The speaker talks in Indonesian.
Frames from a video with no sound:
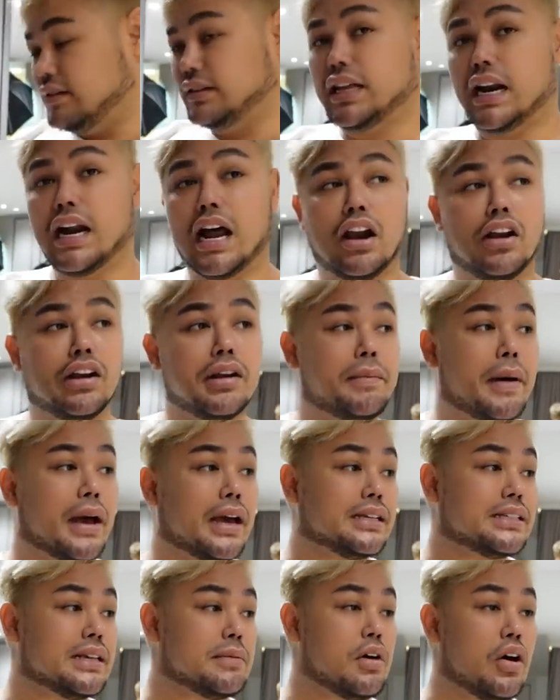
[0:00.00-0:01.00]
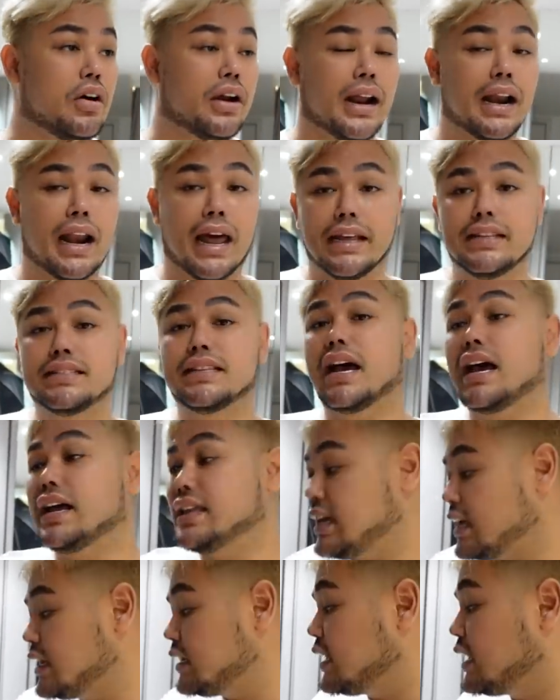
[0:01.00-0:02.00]
Ntar kalau dipakai sama orang lain
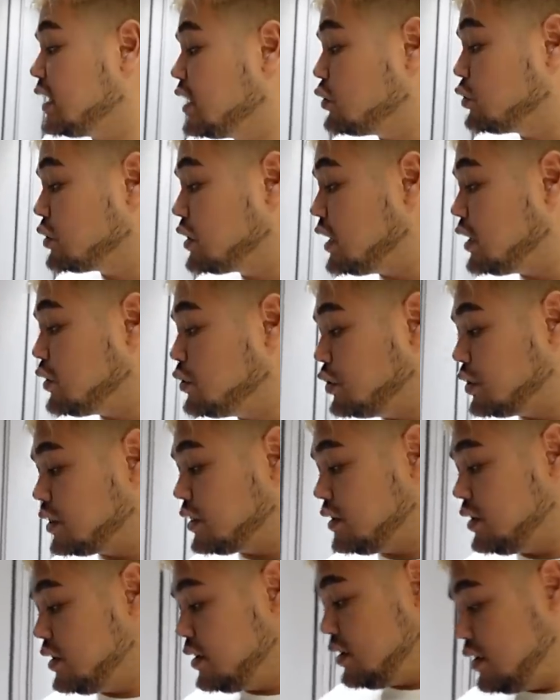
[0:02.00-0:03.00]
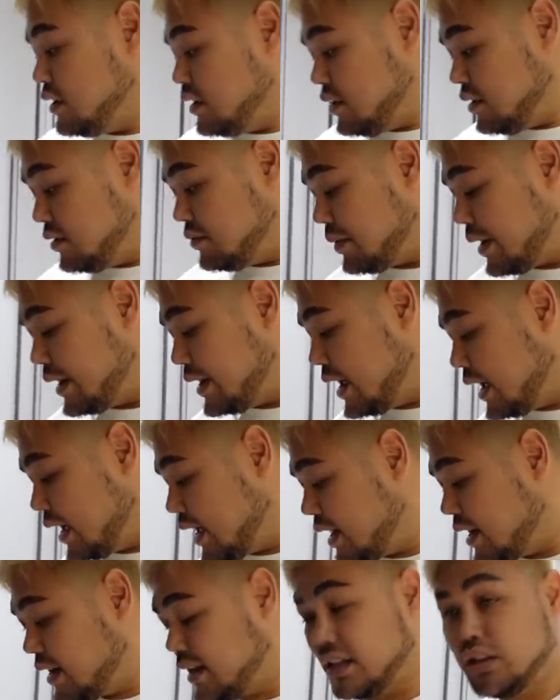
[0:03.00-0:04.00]
sangkanya kita ngikut-ngikut.
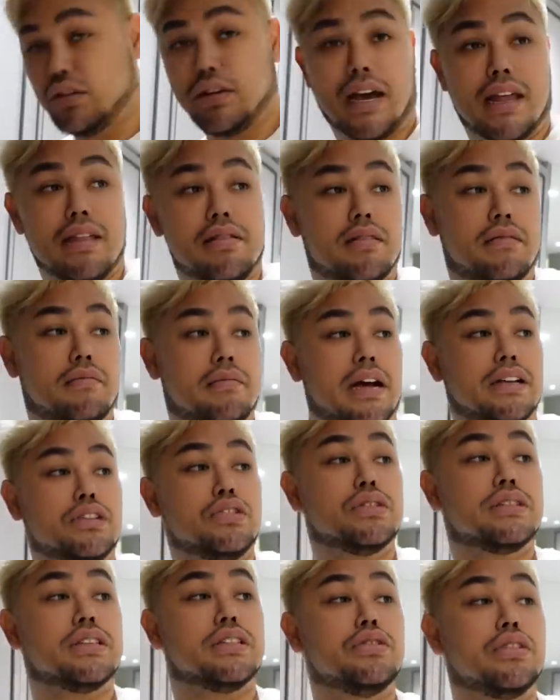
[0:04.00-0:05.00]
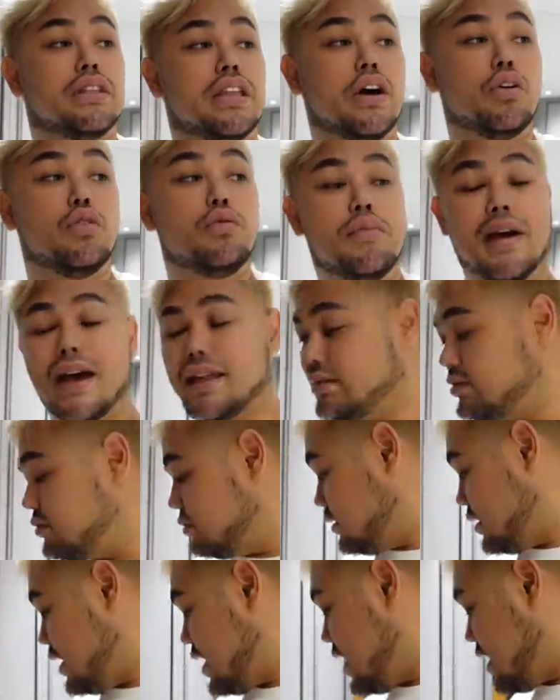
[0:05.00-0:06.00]
Padahal itu kan baju sejuta umat
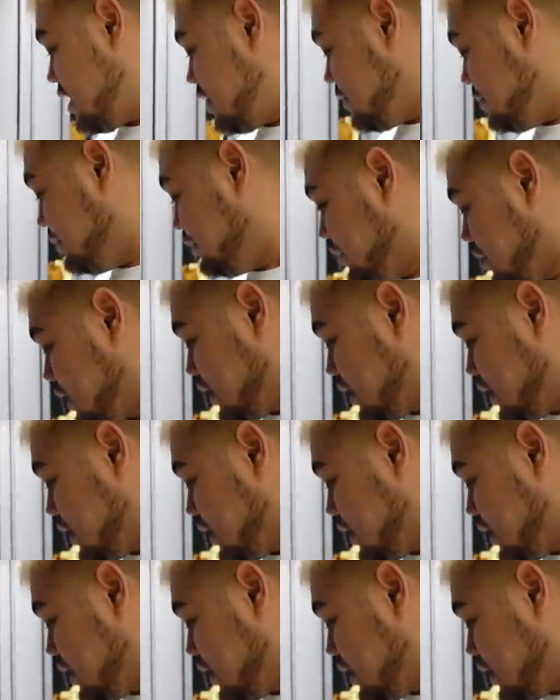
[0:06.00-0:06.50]
ya.